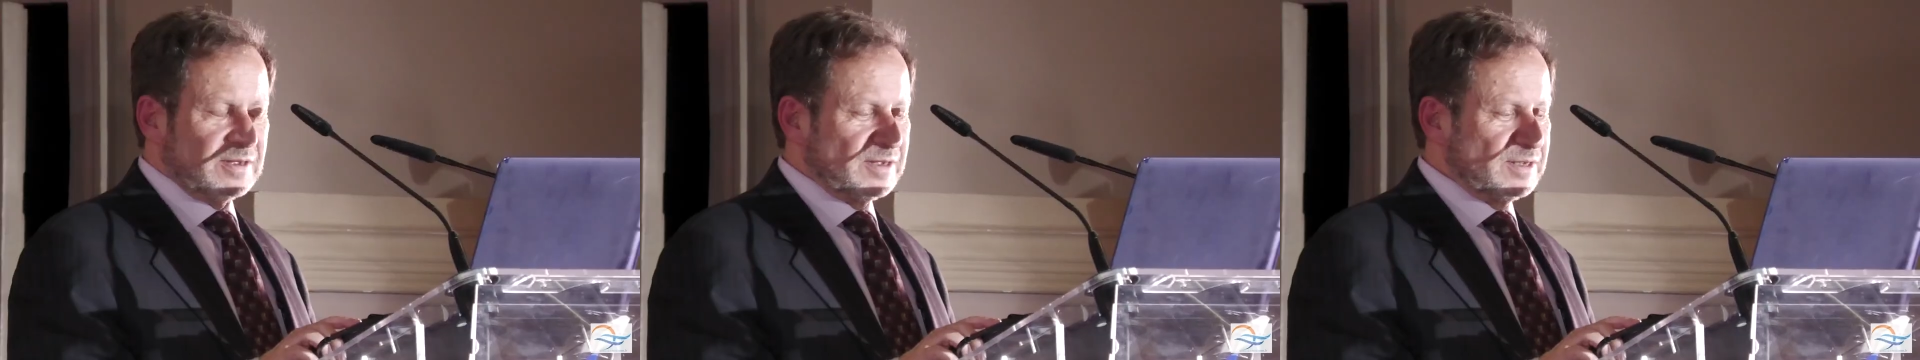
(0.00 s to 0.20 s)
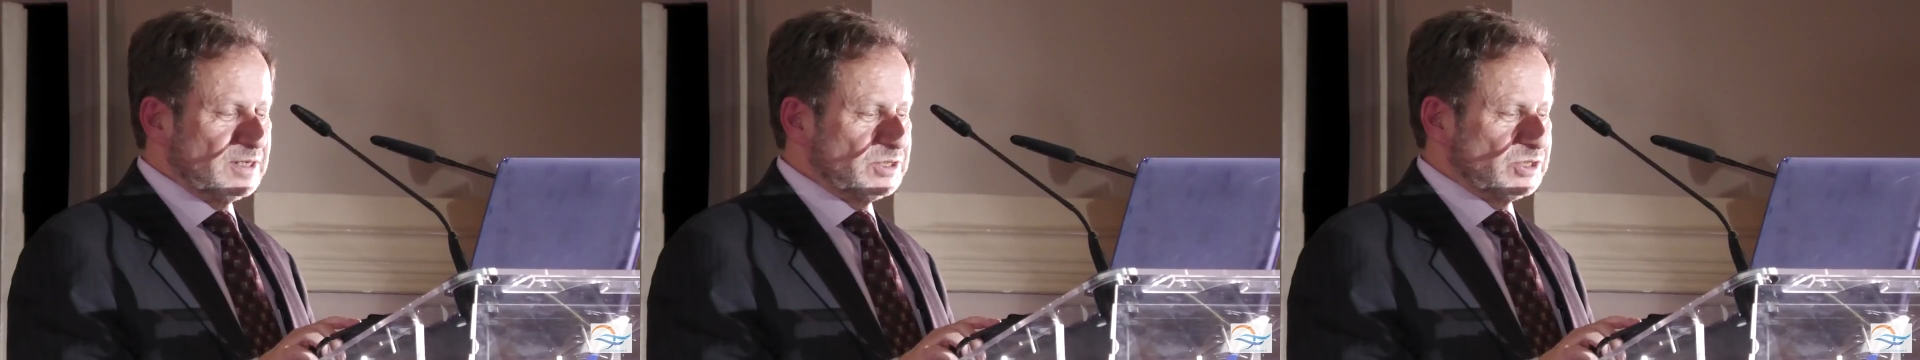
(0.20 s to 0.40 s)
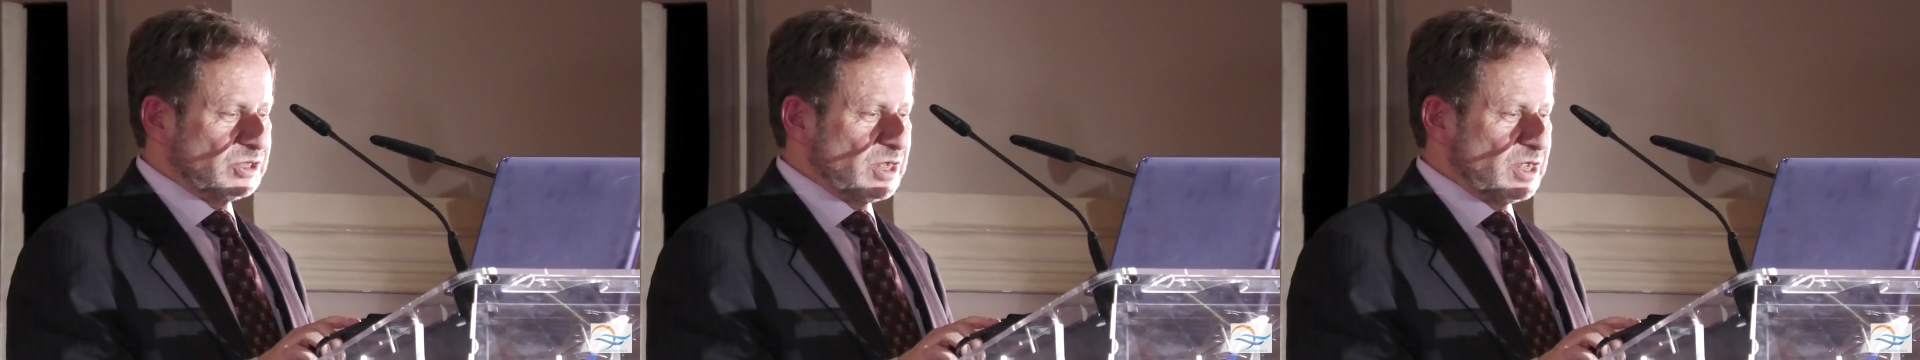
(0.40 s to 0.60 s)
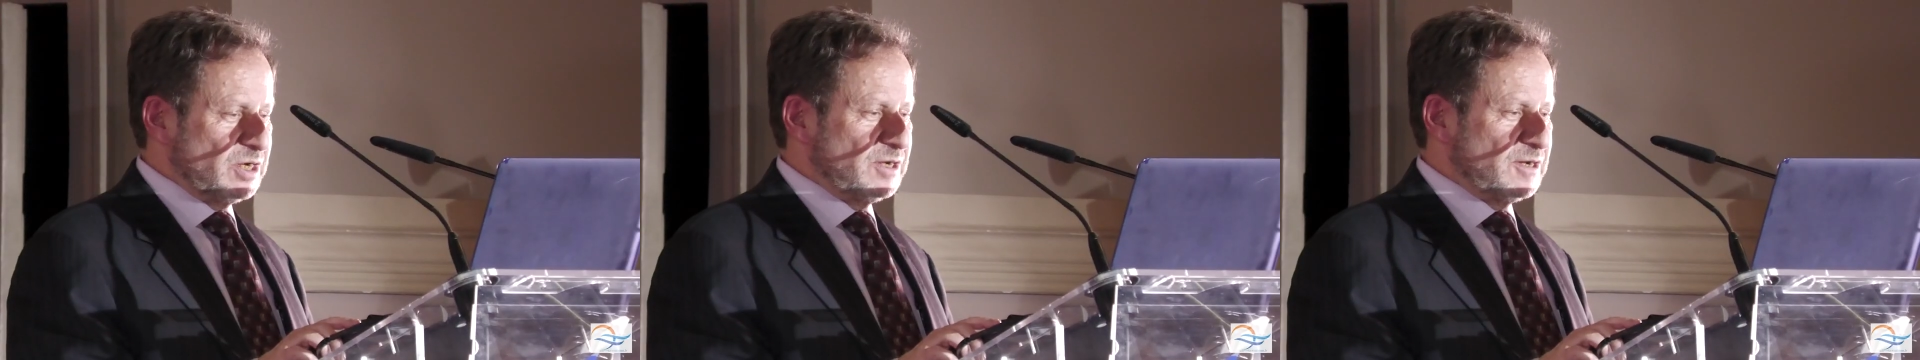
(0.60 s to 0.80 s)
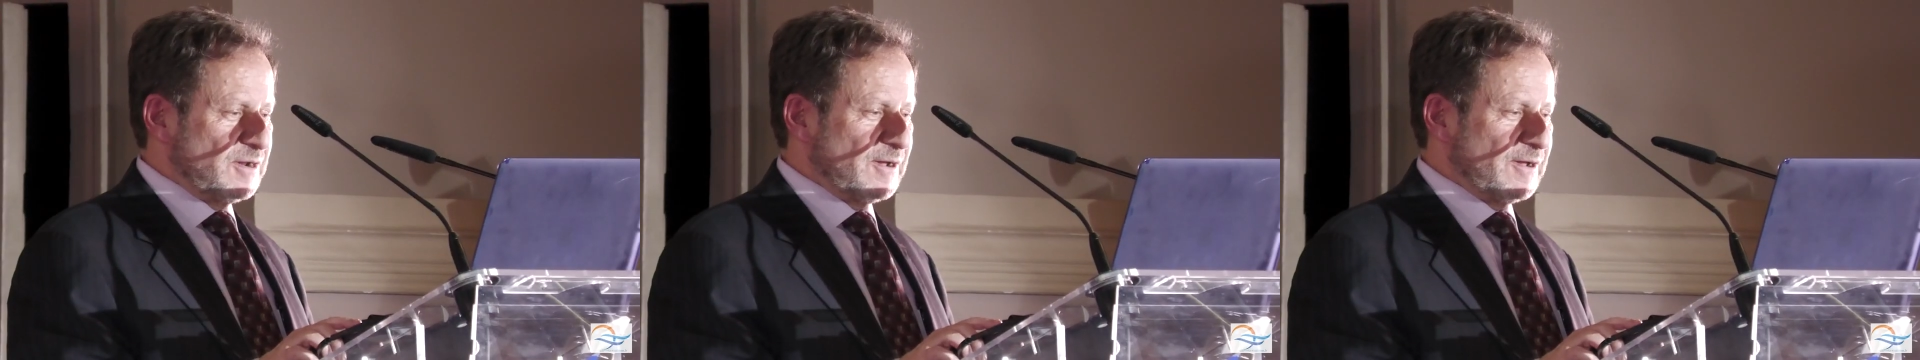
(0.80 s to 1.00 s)
je lui ai demandé qu'est-ce que
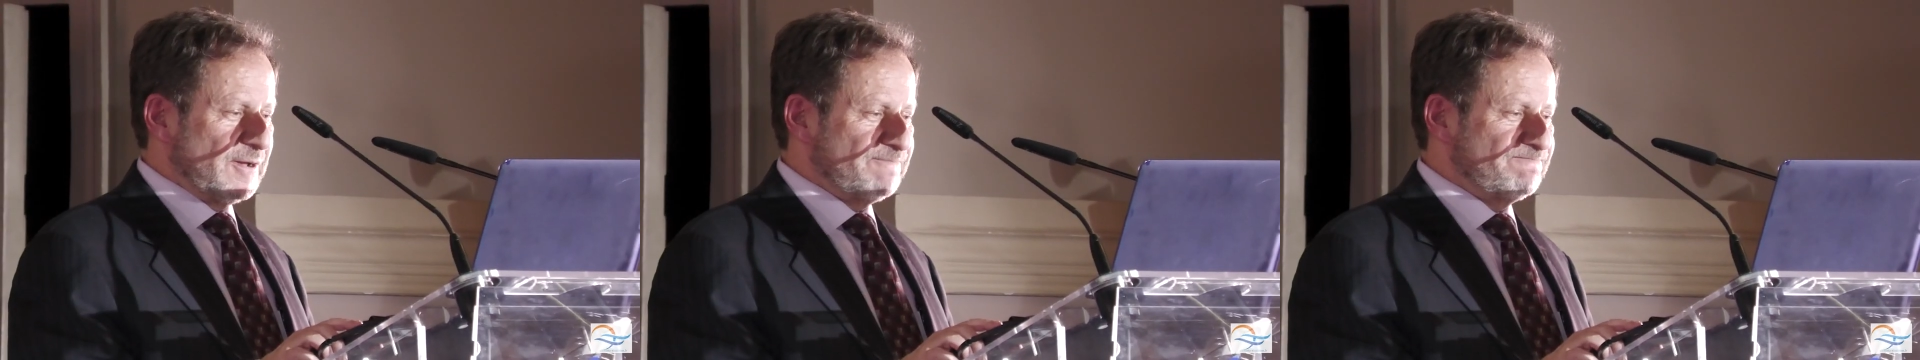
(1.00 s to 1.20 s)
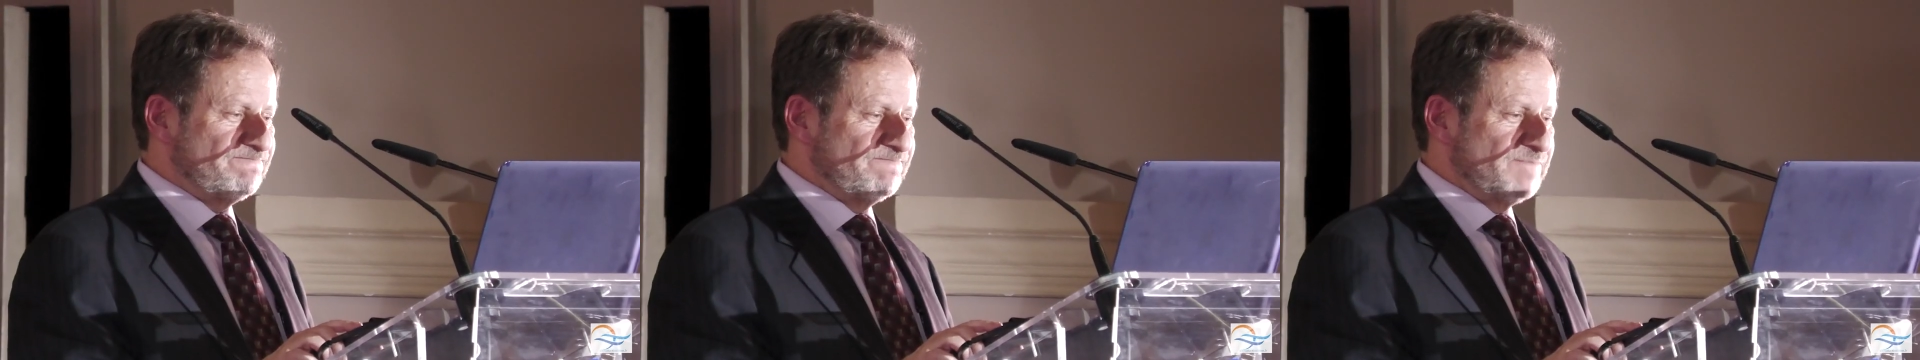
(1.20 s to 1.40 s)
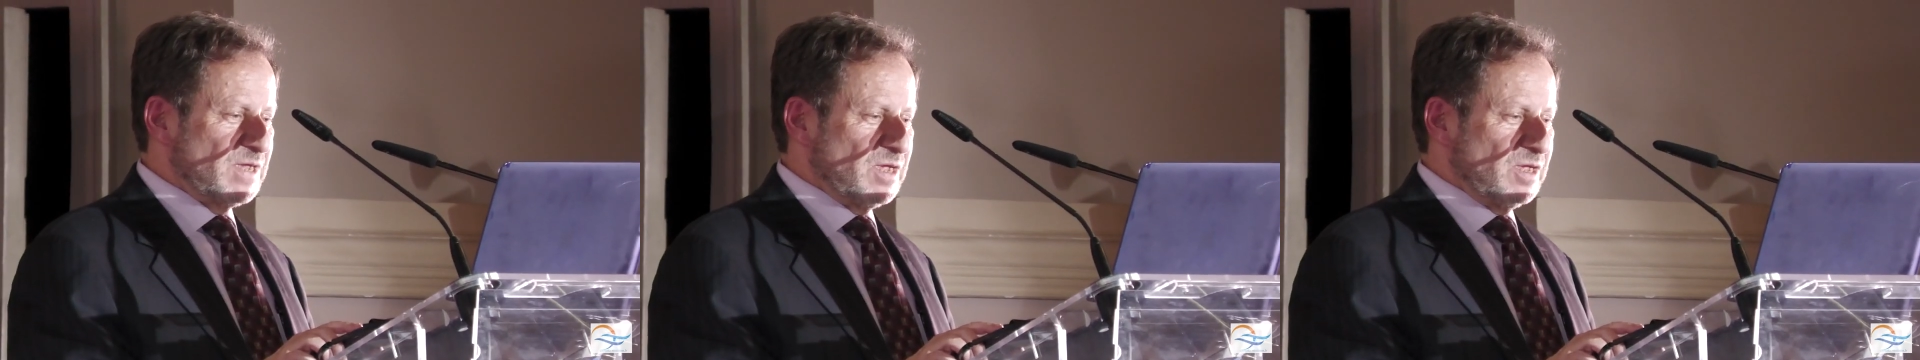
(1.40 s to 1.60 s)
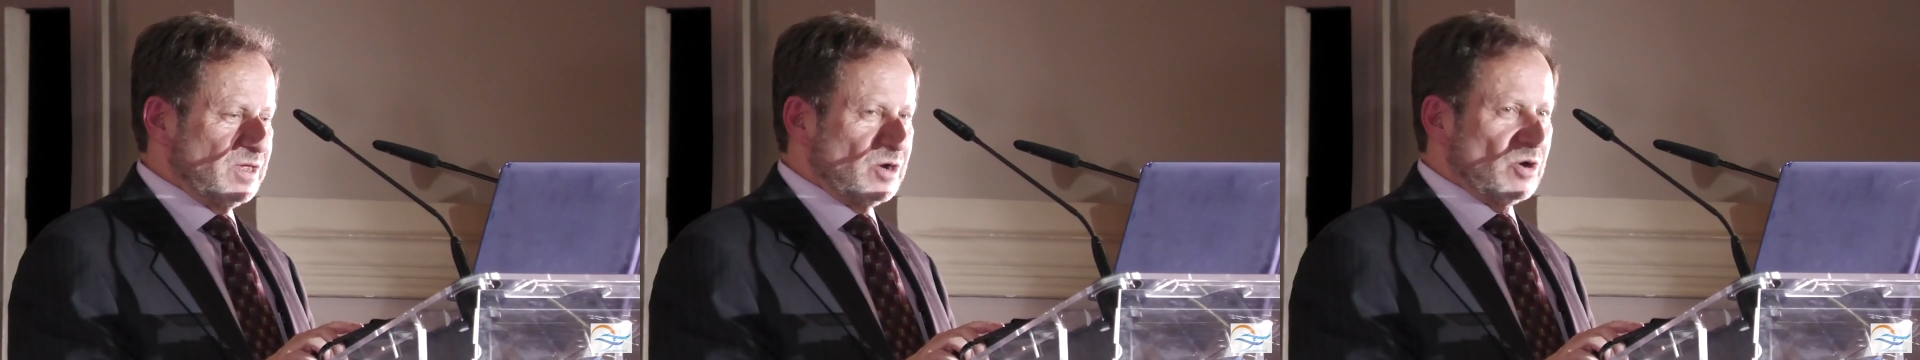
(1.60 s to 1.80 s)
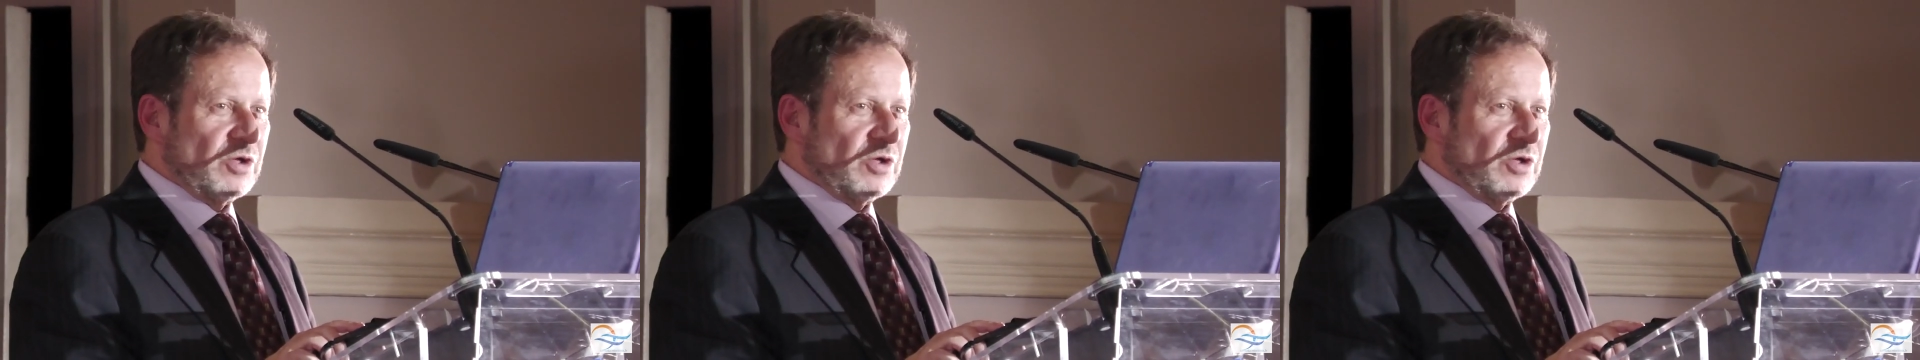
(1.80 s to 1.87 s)
tu as pensé de mon livre